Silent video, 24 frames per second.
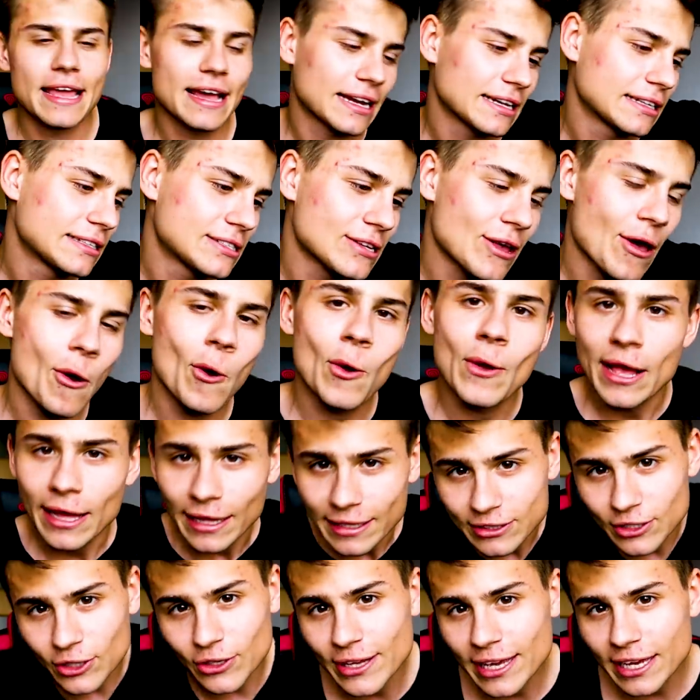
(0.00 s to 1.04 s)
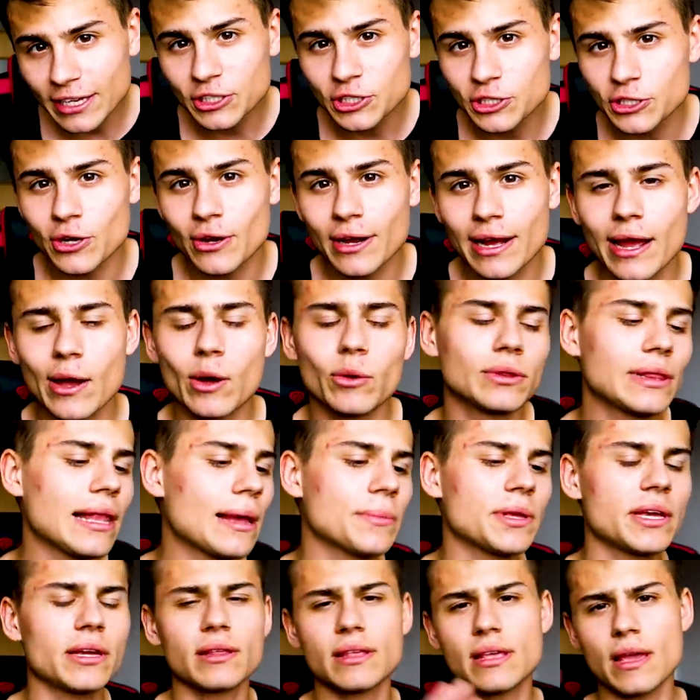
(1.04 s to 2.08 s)
Jak chcą, to niech ściągają. Dla
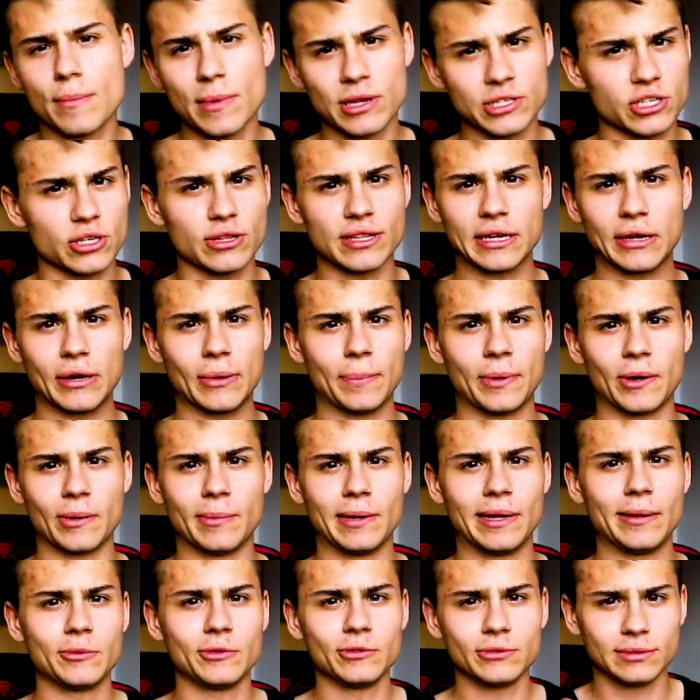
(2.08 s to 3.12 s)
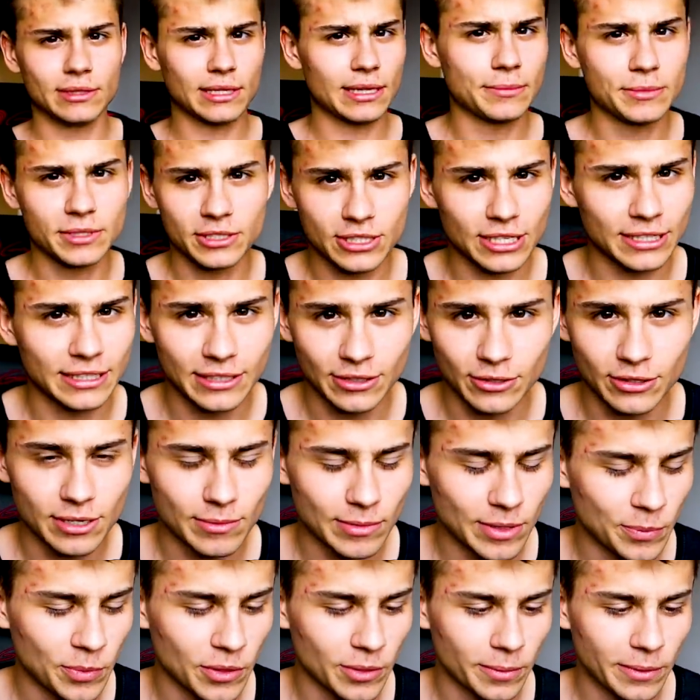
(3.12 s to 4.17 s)
mnie nie ma żadnego problemu. Dla mnie żadnego nie
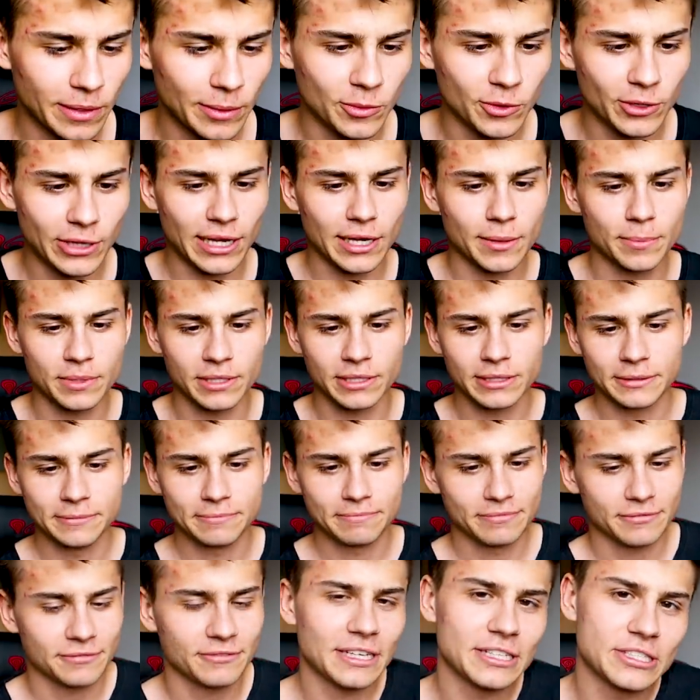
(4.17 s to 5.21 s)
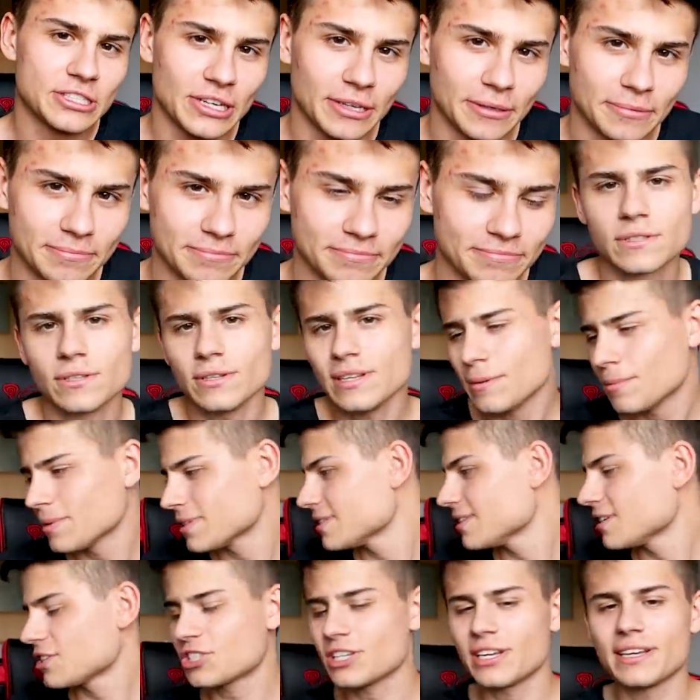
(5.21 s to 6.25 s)
ma problemu, jakby, wiecie, to nie ma
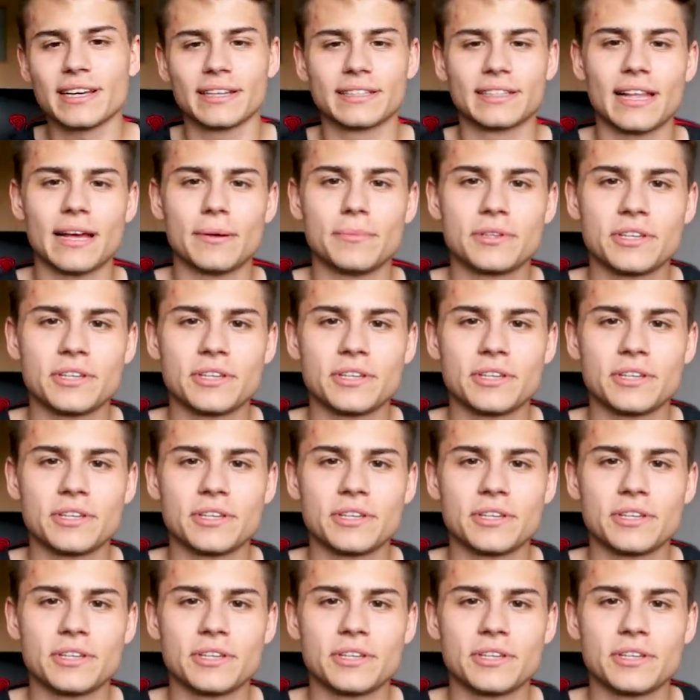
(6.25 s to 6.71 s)
znaczenia dla